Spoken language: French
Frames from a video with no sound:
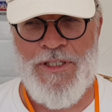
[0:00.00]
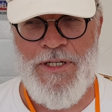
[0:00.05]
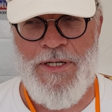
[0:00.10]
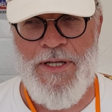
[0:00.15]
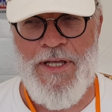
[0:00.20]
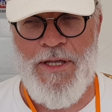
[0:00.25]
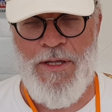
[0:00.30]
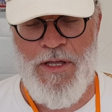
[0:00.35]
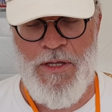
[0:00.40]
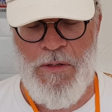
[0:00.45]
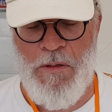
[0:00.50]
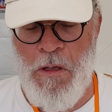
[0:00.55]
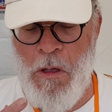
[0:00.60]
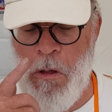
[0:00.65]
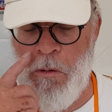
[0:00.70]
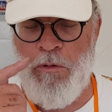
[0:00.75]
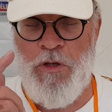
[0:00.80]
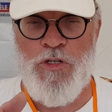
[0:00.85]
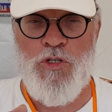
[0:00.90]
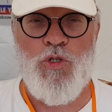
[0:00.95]
Merci
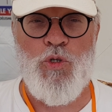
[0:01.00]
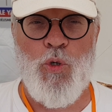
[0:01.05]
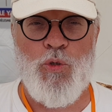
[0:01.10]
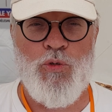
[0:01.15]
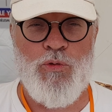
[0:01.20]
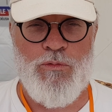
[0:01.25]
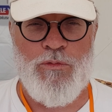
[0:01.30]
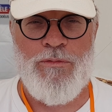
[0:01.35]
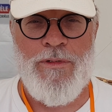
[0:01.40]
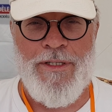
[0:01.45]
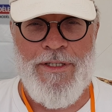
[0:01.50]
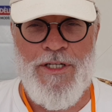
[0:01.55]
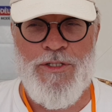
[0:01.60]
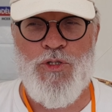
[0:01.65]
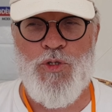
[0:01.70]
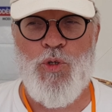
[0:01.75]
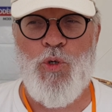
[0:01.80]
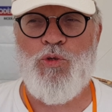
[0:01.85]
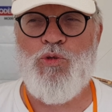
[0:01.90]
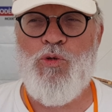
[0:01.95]
beaucoup, à très bientôt. et
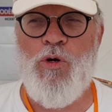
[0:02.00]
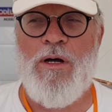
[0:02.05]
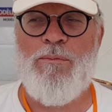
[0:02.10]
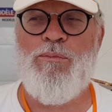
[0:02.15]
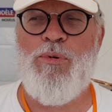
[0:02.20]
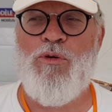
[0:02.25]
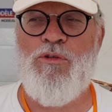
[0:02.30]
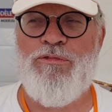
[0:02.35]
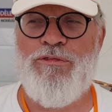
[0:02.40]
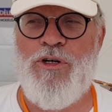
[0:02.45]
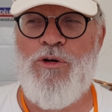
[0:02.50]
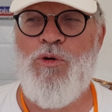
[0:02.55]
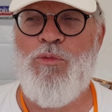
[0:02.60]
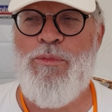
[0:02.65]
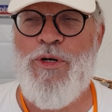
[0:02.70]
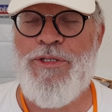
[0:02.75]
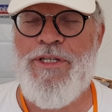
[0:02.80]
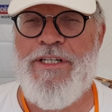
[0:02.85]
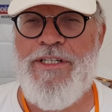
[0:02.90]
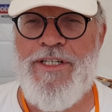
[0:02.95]
surtout un bon vent au
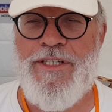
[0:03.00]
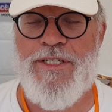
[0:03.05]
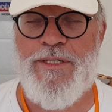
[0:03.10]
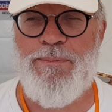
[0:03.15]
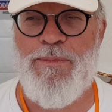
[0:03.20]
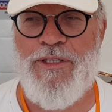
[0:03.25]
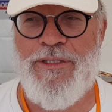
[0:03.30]
modélisme.